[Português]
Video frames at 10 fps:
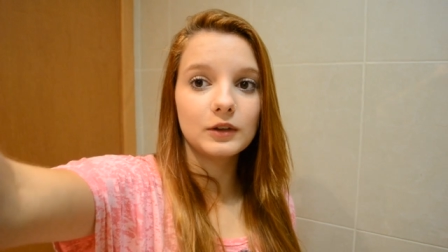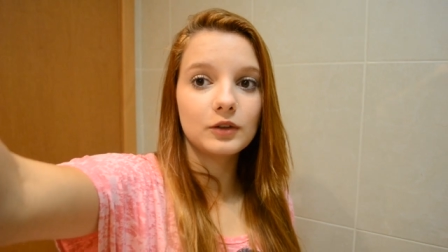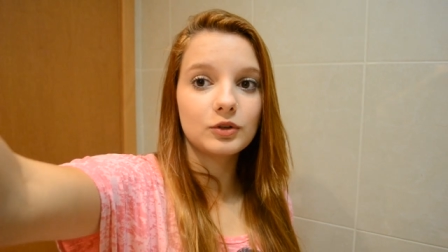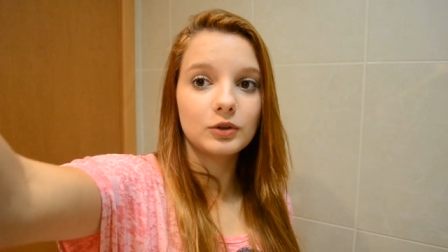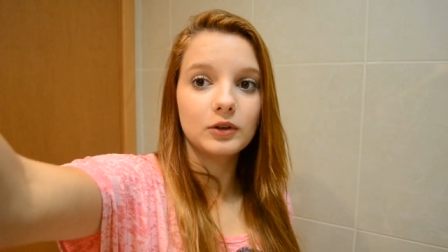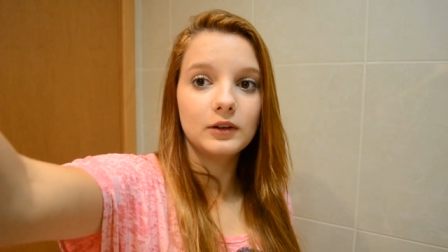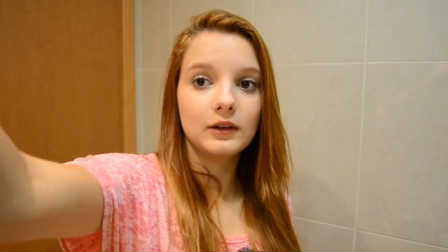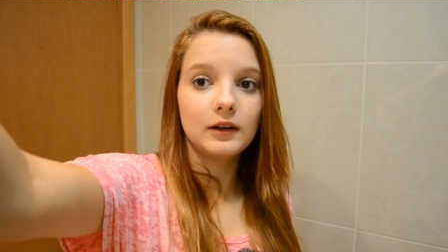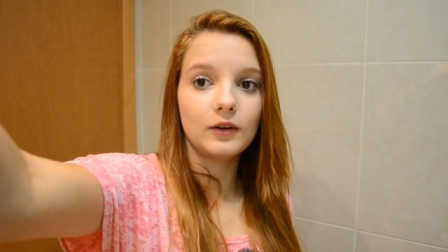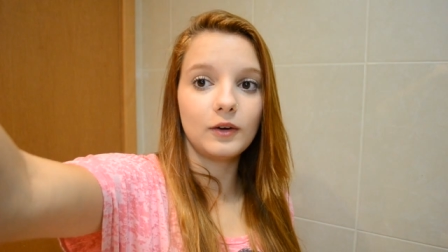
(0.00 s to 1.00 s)
Deixa eu... Ver.
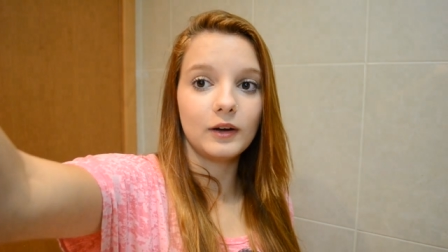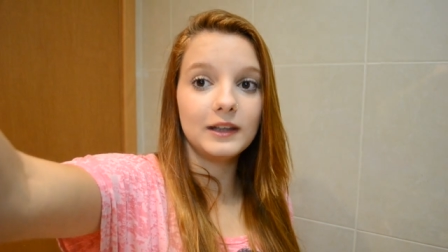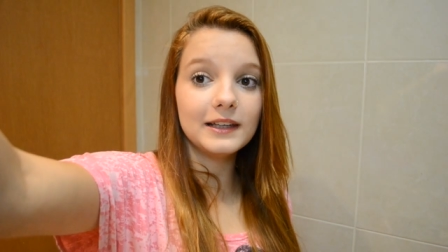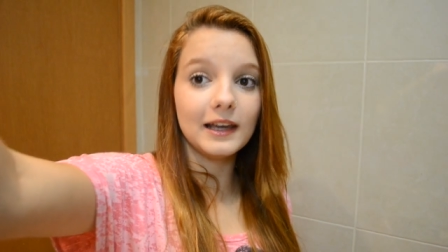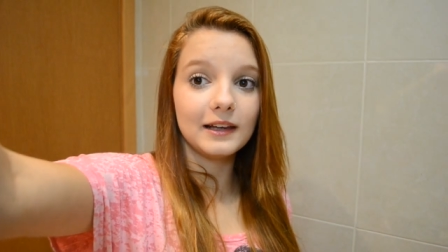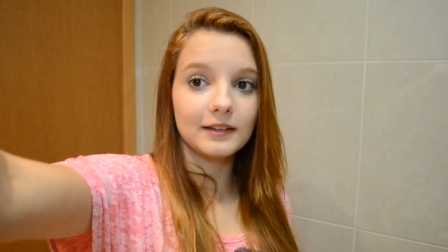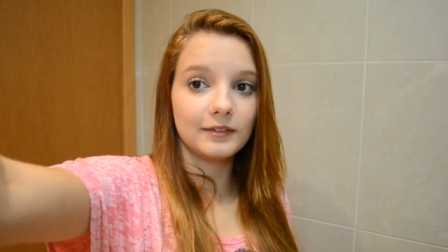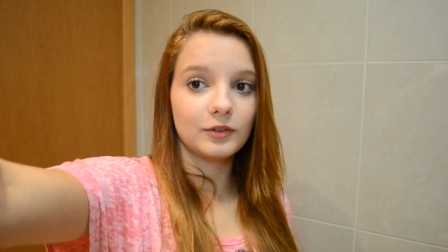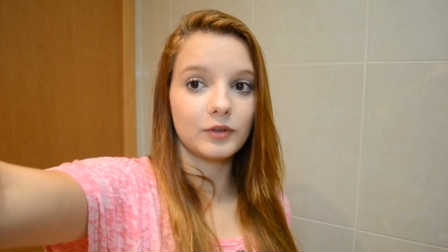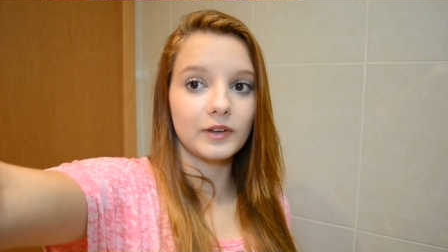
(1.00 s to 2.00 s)
Ó, liguei,
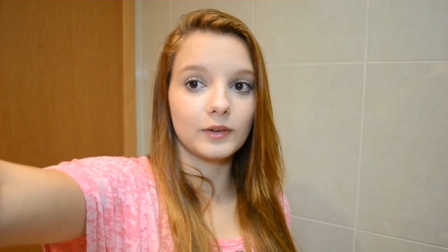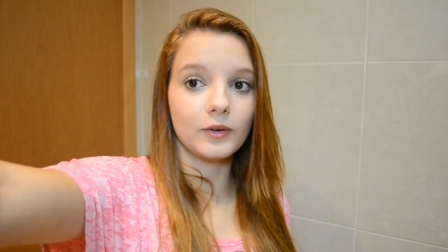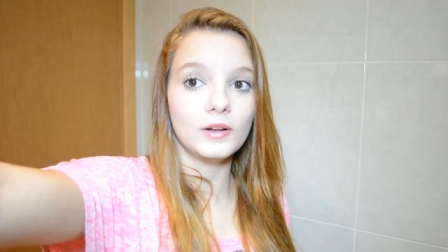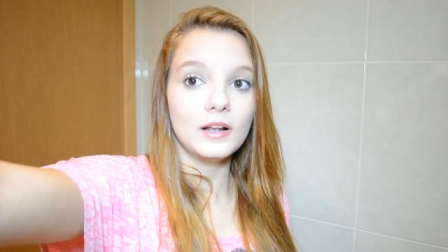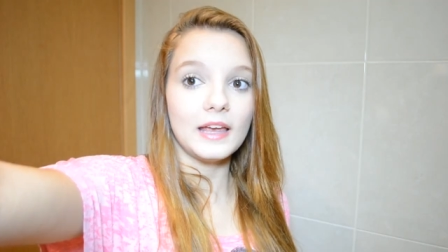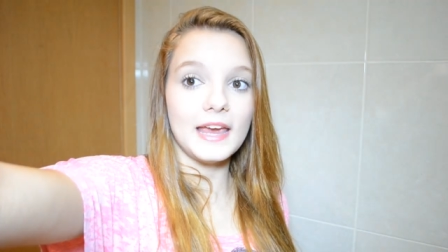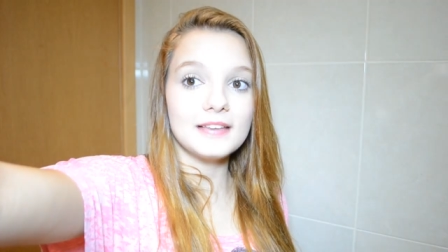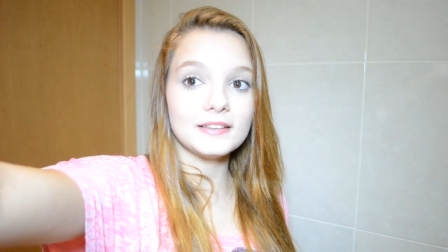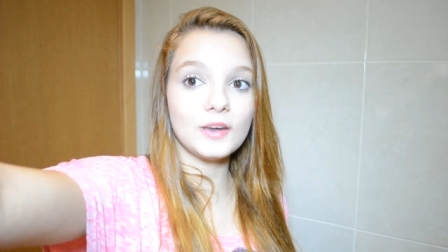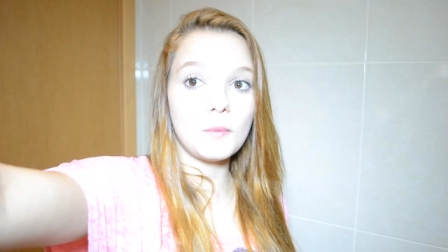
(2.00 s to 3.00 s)
vocês estão vendo?
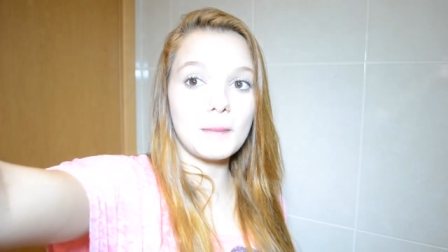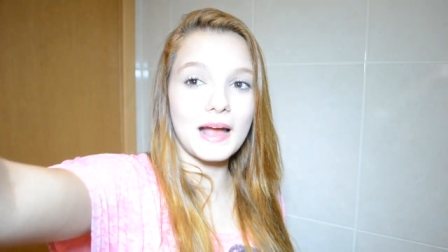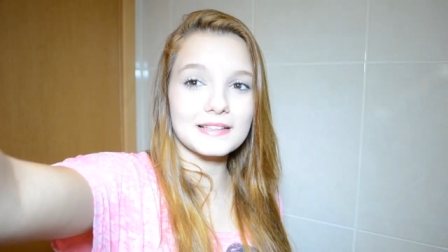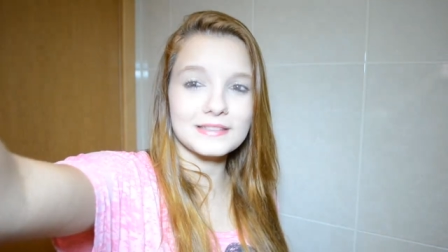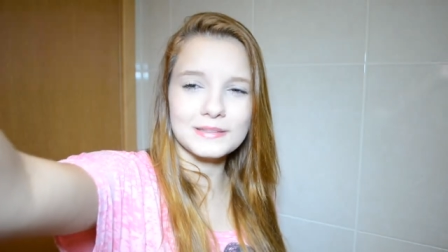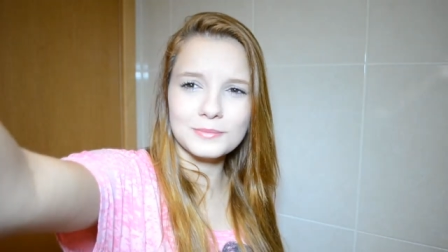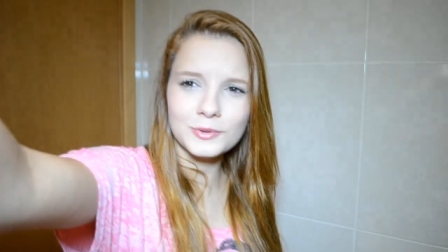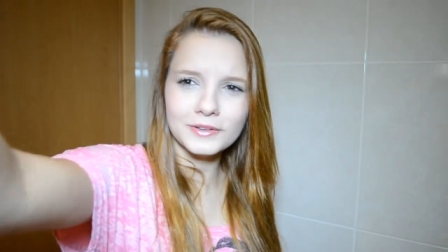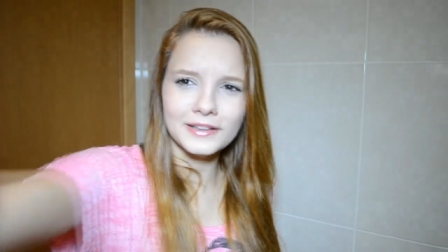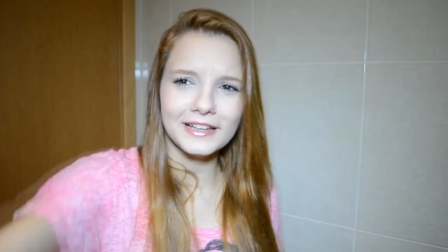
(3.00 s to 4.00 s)
Esse aqui é o
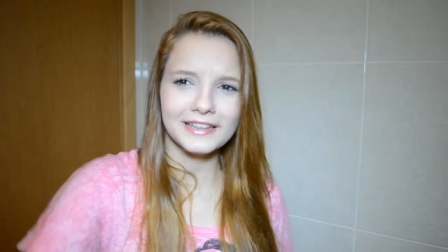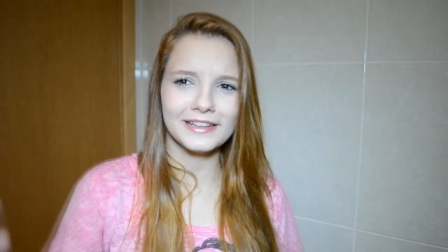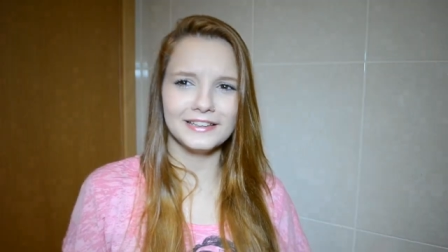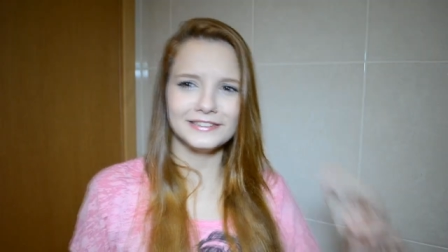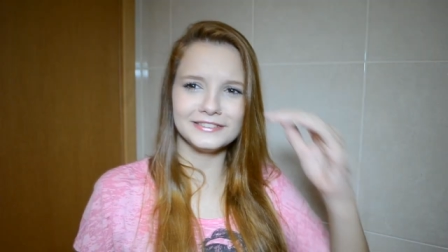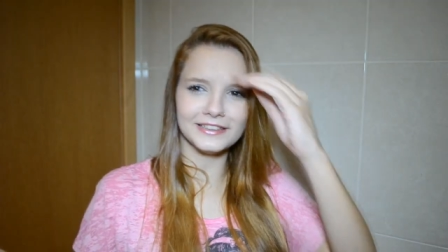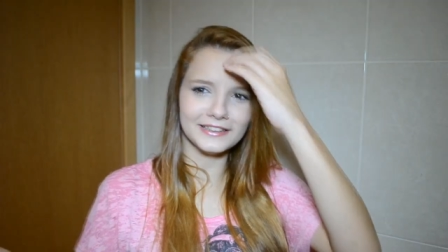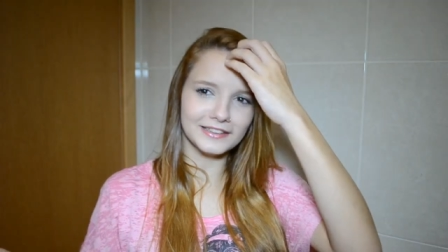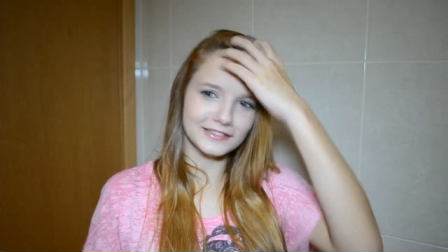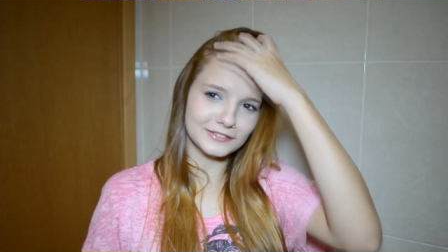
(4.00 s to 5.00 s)
máximo que ele
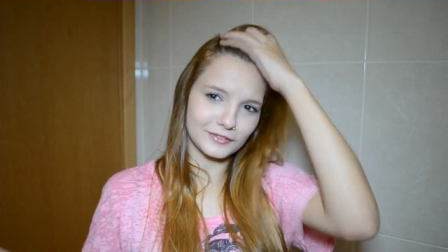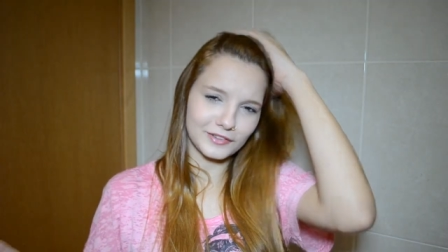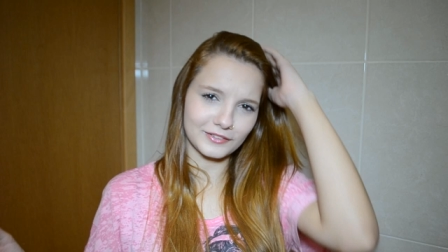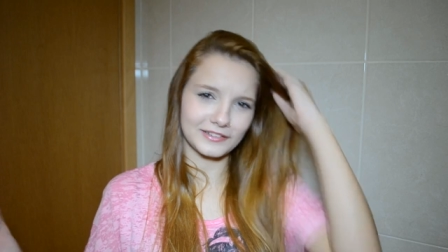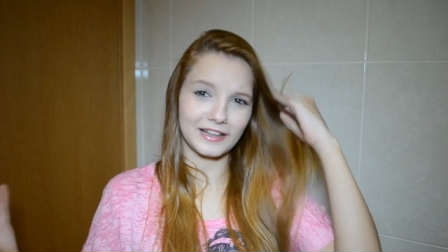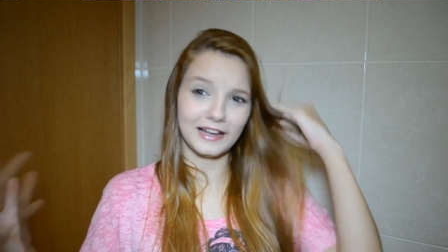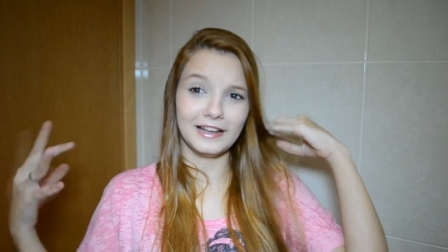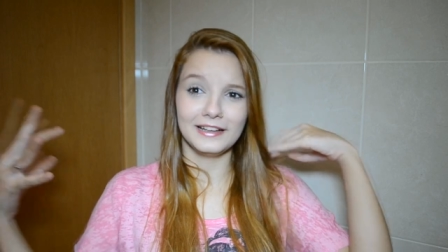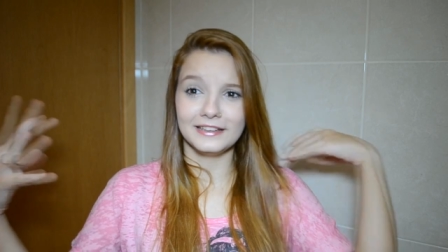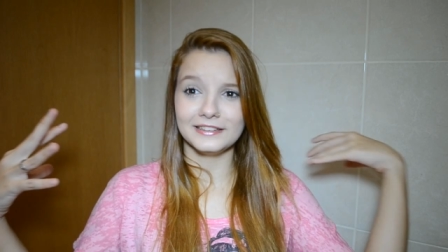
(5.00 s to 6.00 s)
chega, vocês estão vendo, tá?
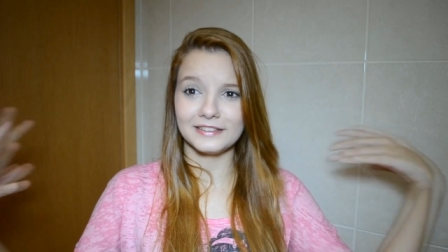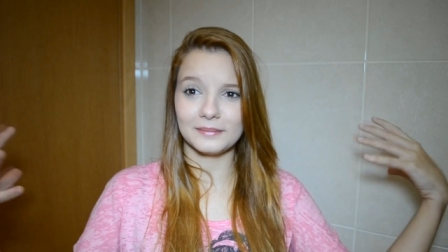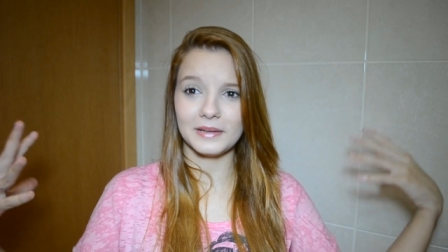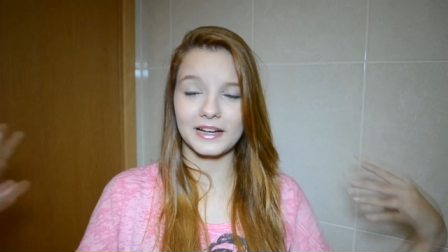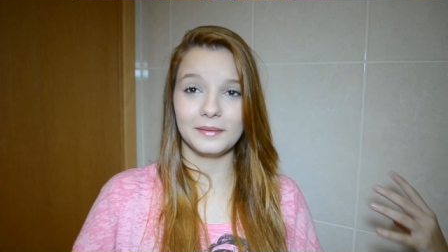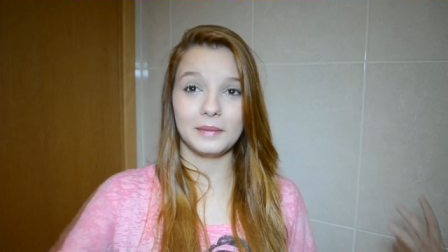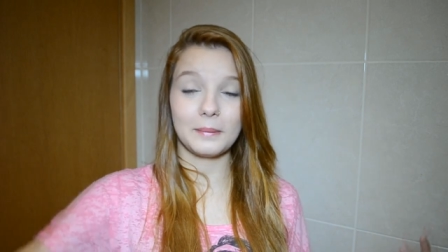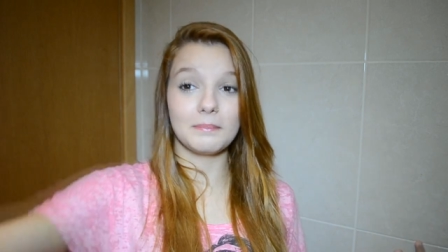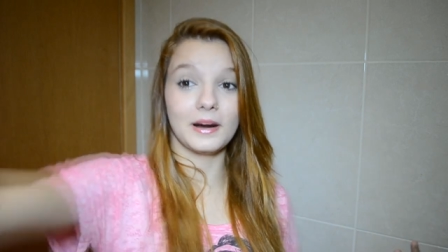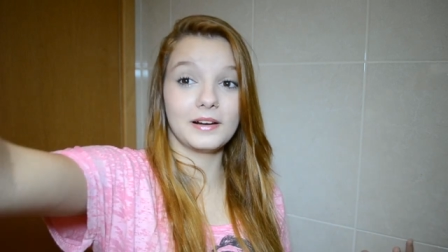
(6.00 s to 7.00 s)
Sendo minha
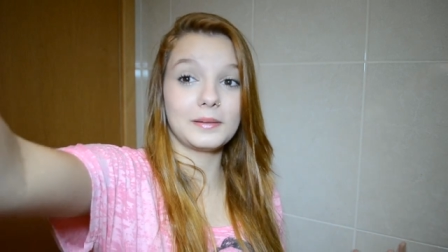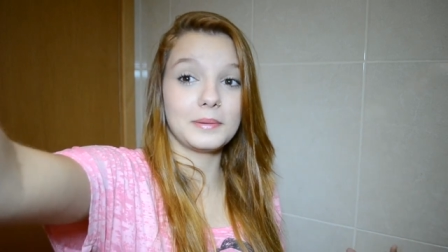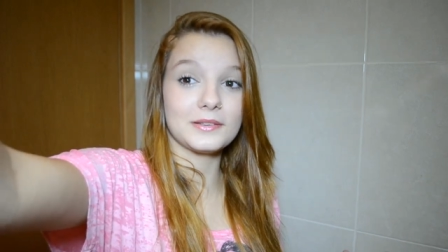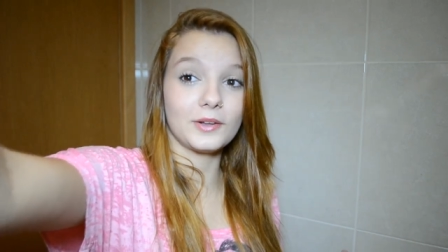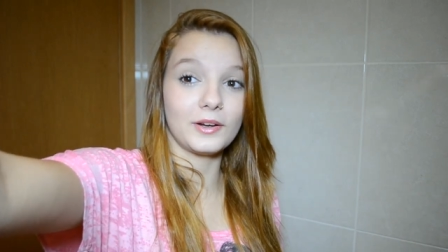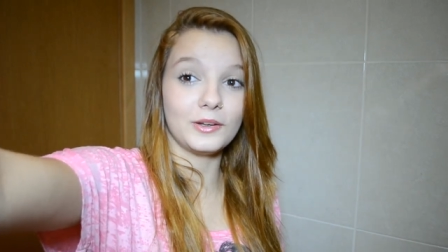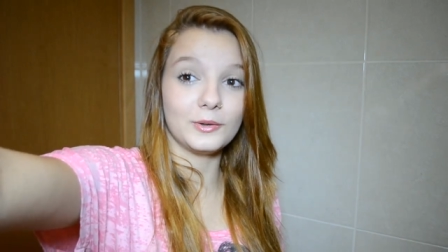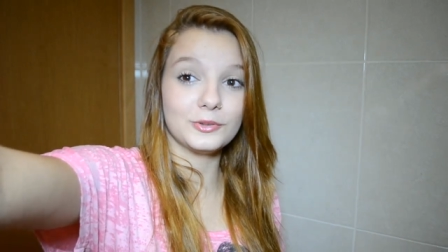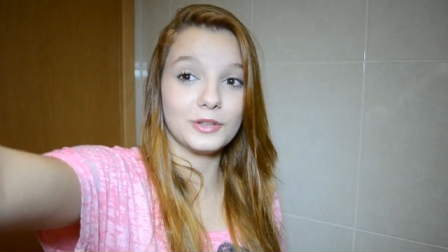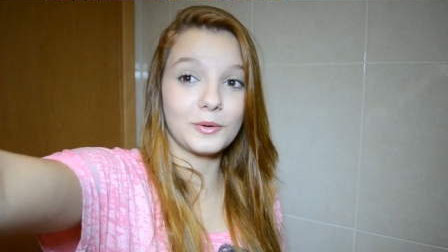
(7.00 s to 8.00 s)
câmera branca, mas ó,
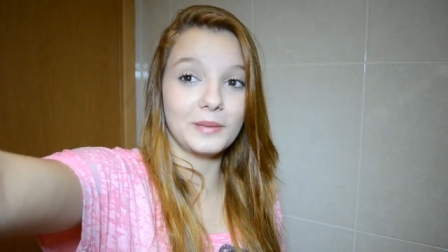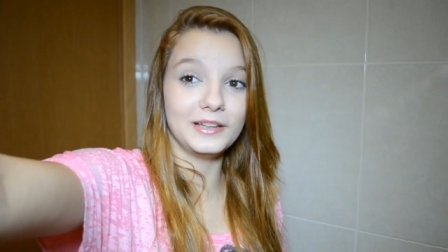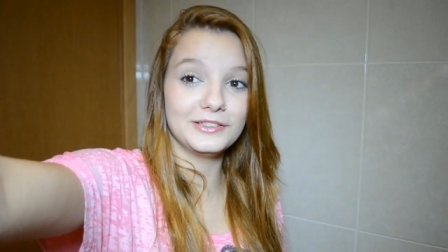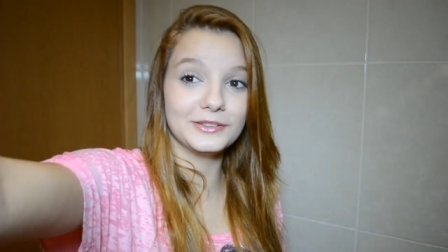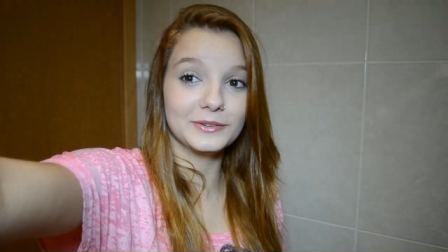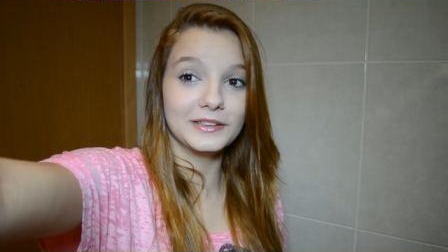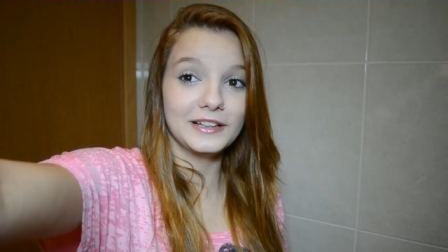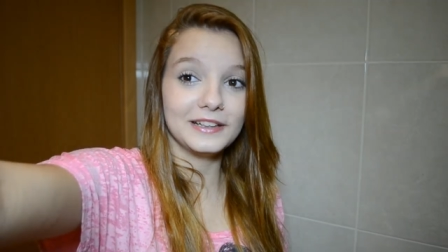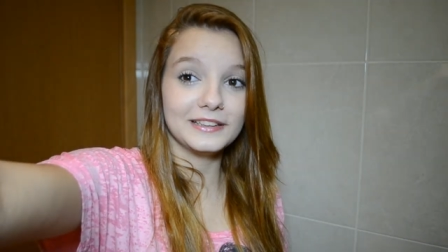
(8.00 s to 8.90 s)
eu geralmente eu